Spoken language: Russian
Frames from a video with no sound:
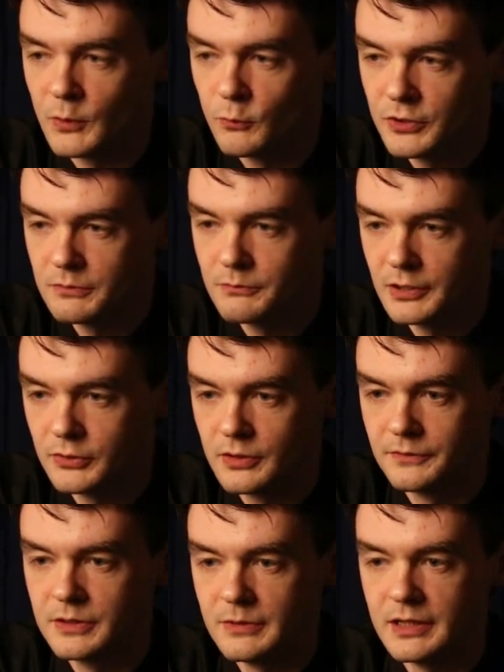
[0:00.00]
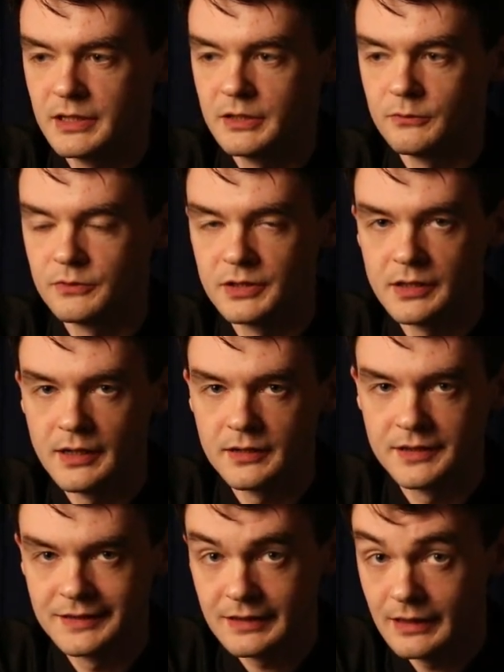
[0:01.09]
очень большое внимание уделяет
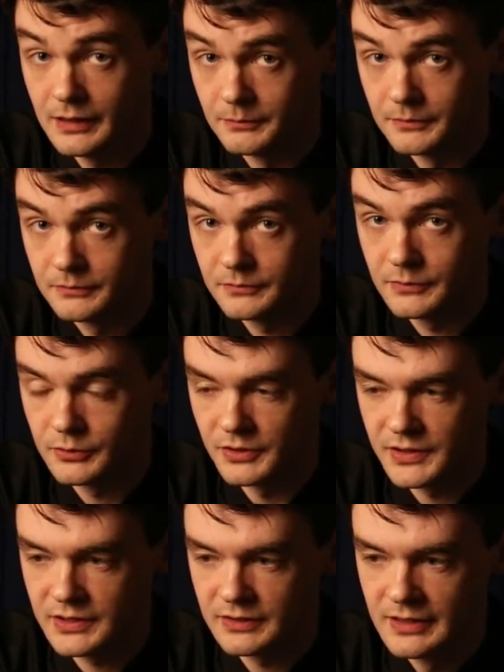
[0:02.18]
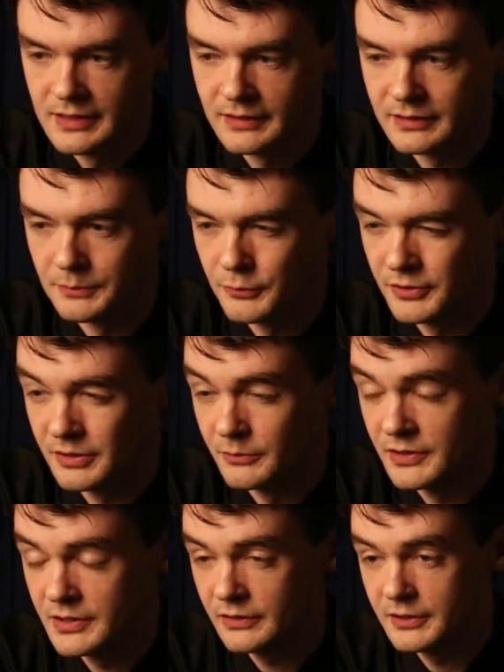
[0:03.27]
деталям. То есть, допустим,
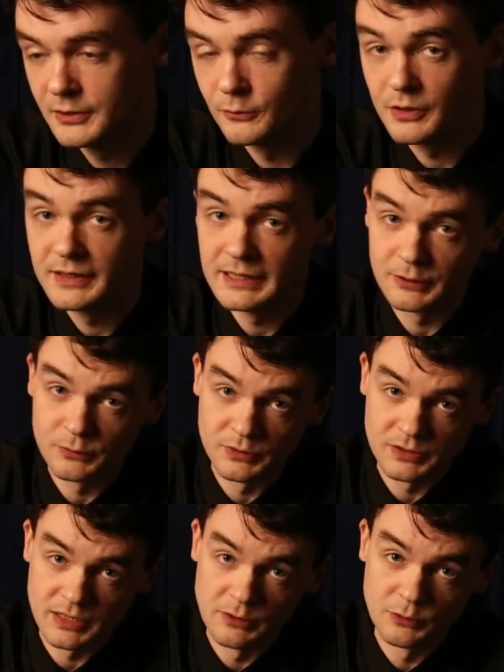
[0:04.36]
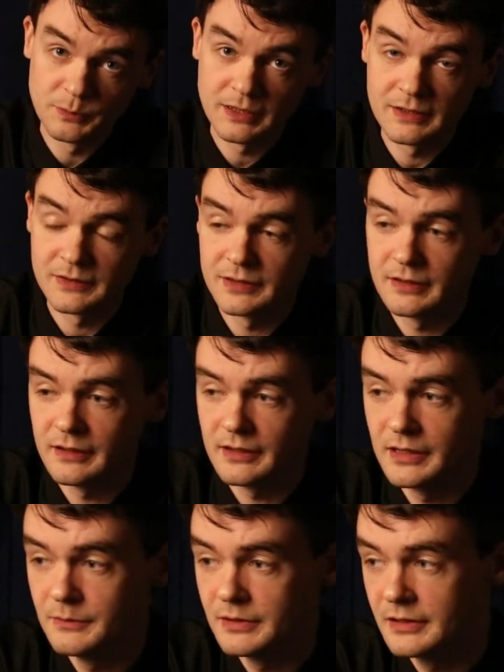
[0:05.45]
он делает рукоятку ножа, он показывает, как
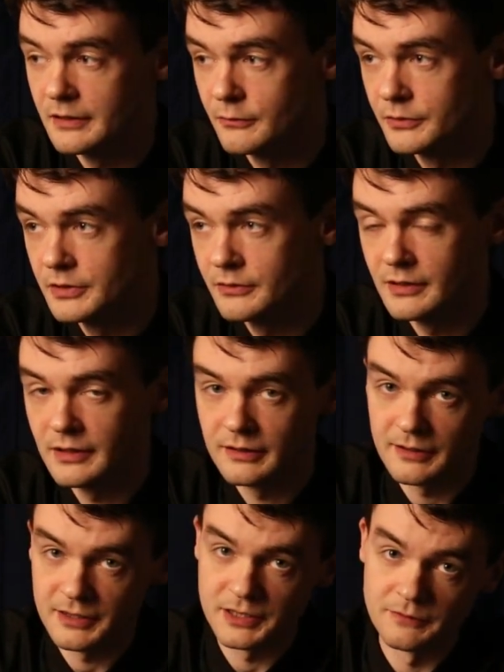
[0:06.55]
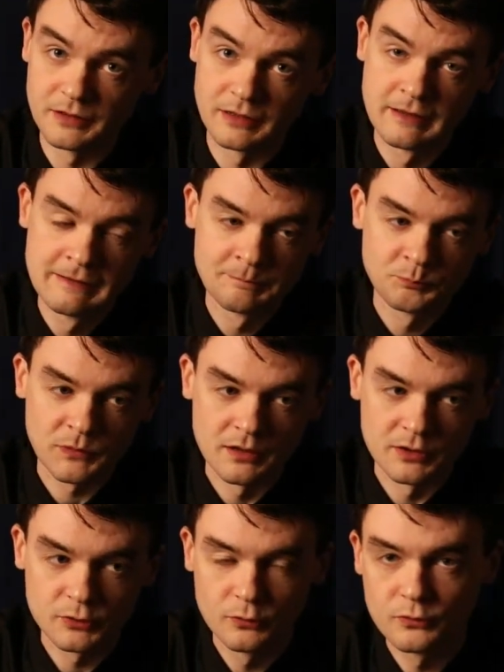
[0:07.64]
именно он ее окрашивает,
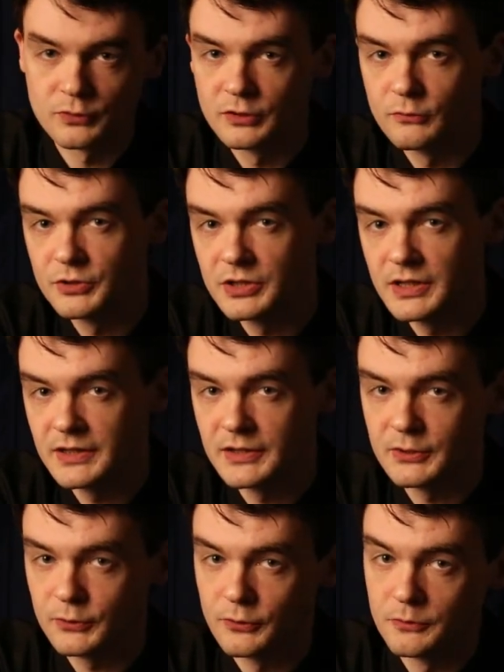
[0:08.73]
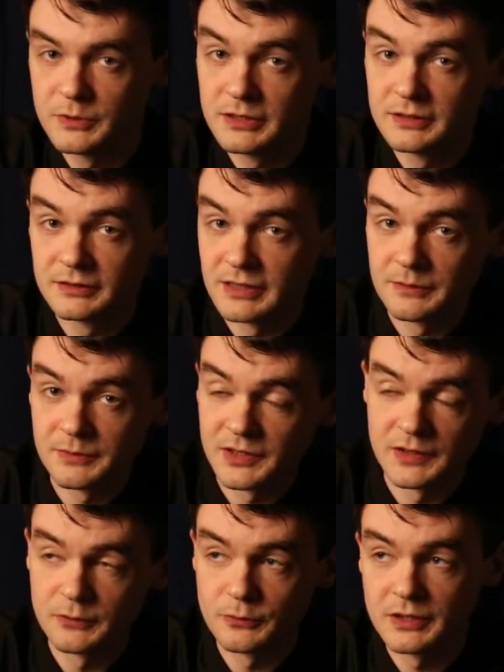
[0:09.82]
а что нужно учесть, чтобы там с
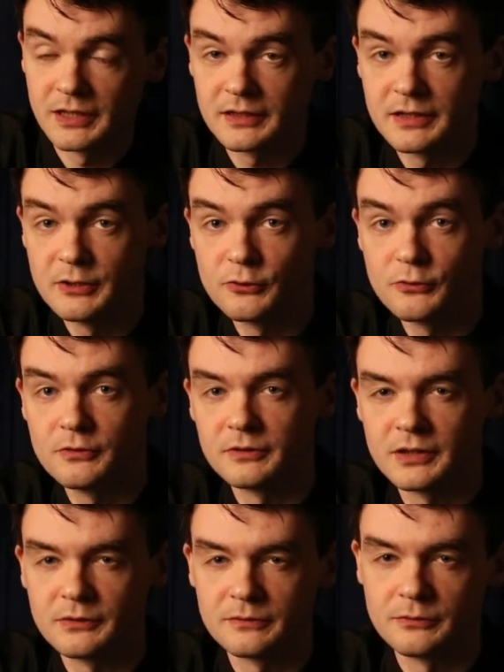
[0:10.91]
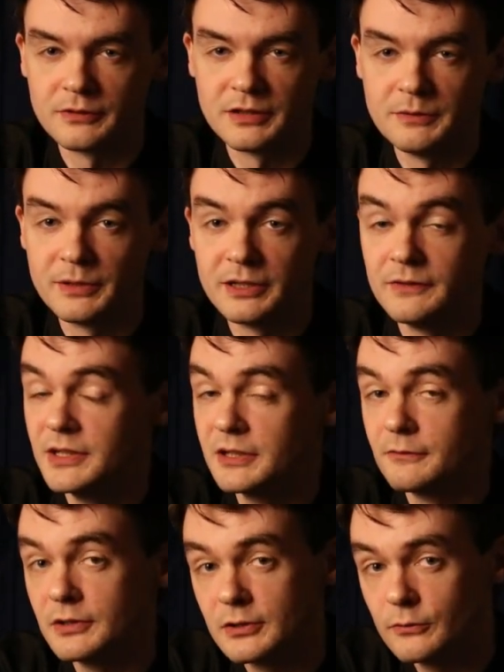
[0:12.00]
этой рукояткой ничего такого
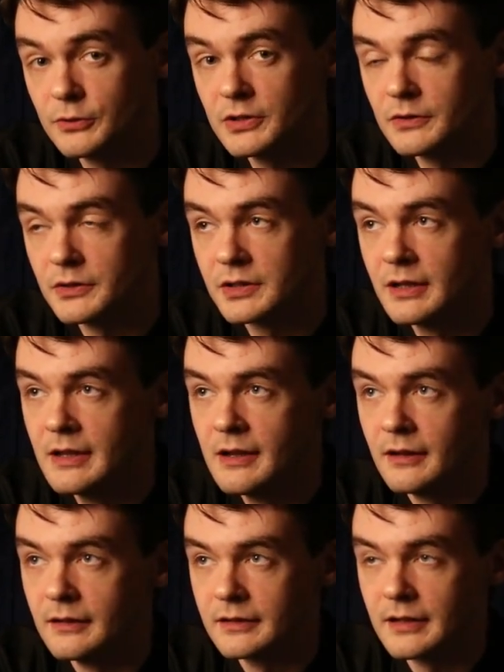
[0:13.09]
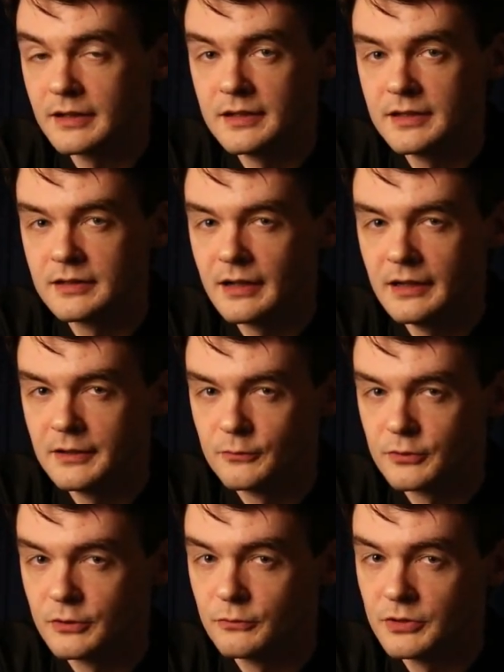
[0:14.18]
непредвиденного не случилось, а какие детали
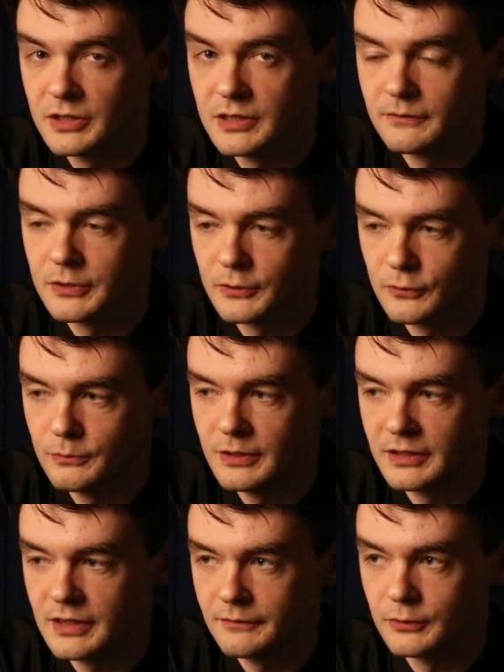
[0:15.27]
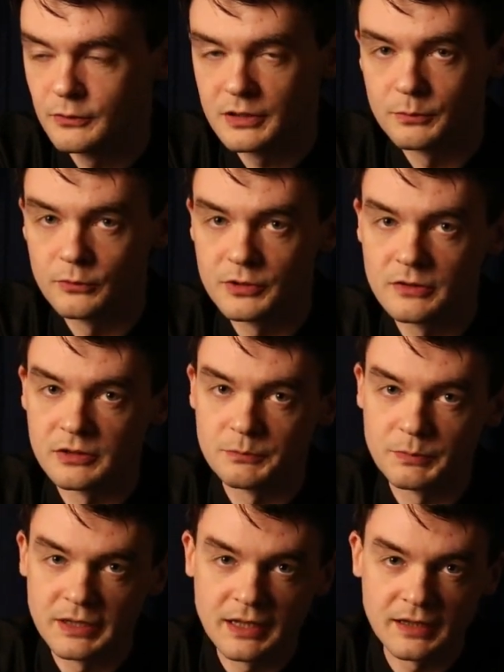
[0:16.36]
нужно учитывать, чтобы она в итоге получилась
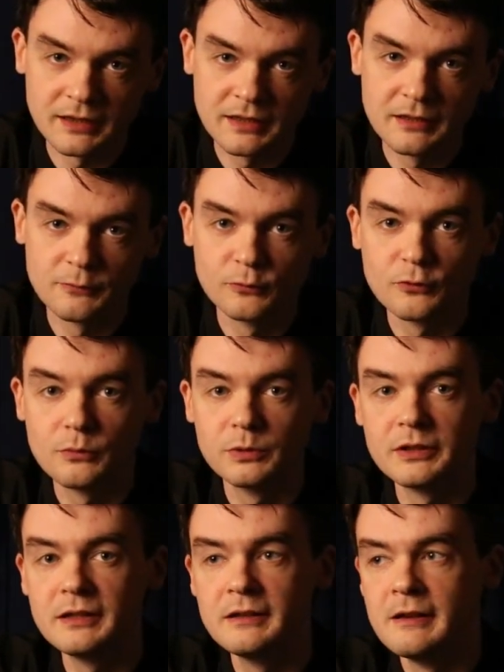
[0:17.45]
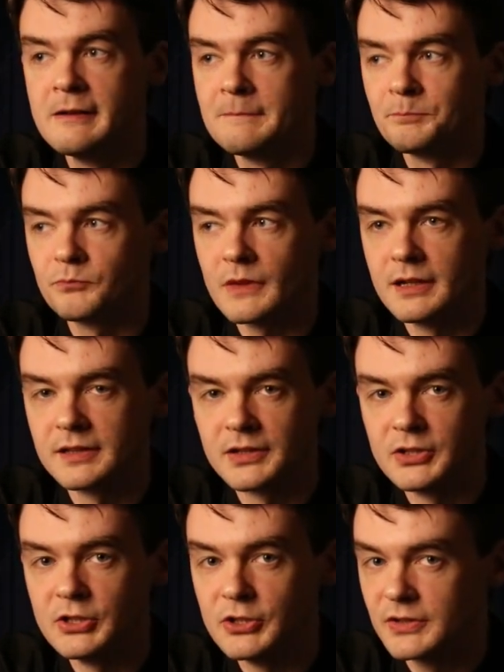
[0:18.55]
приятной, удобной,
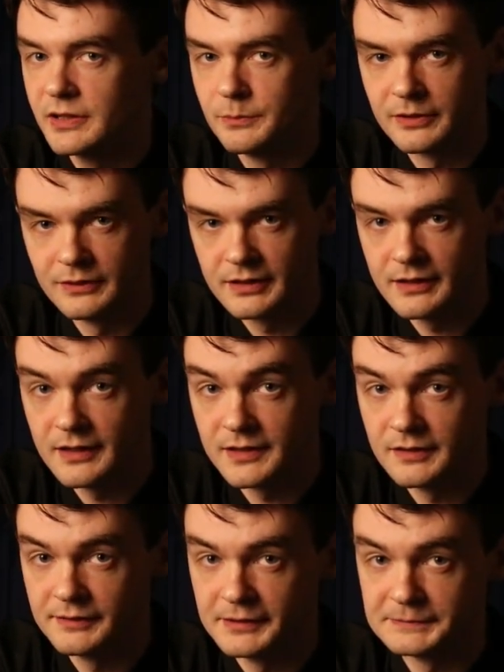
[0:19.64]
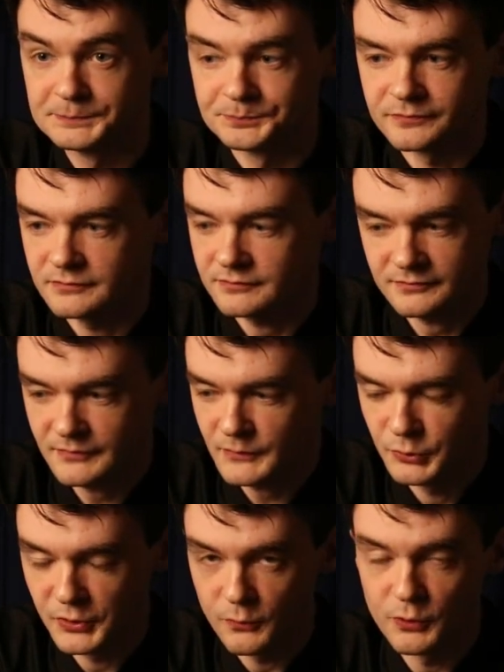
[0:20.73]
эстетически привлекательной,
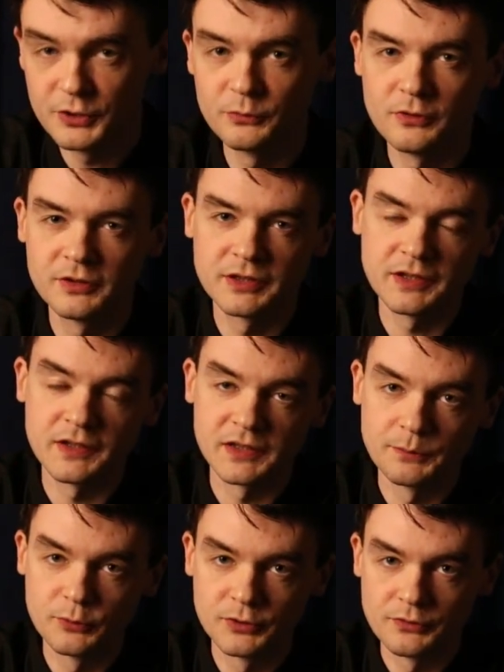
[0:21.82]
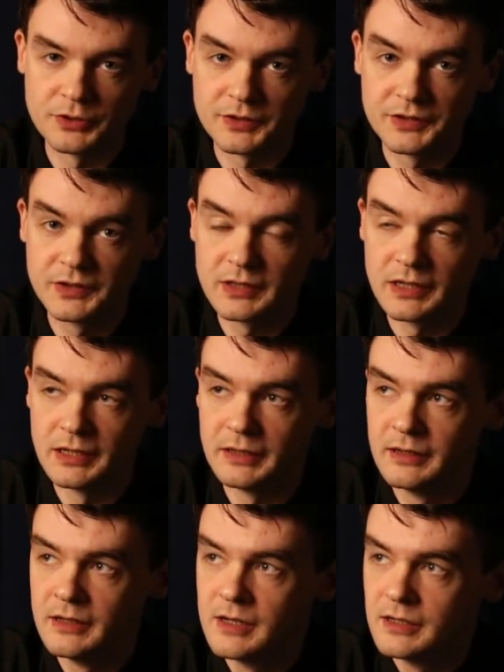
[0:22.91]
то есть очень много таких сопутствующих деталей.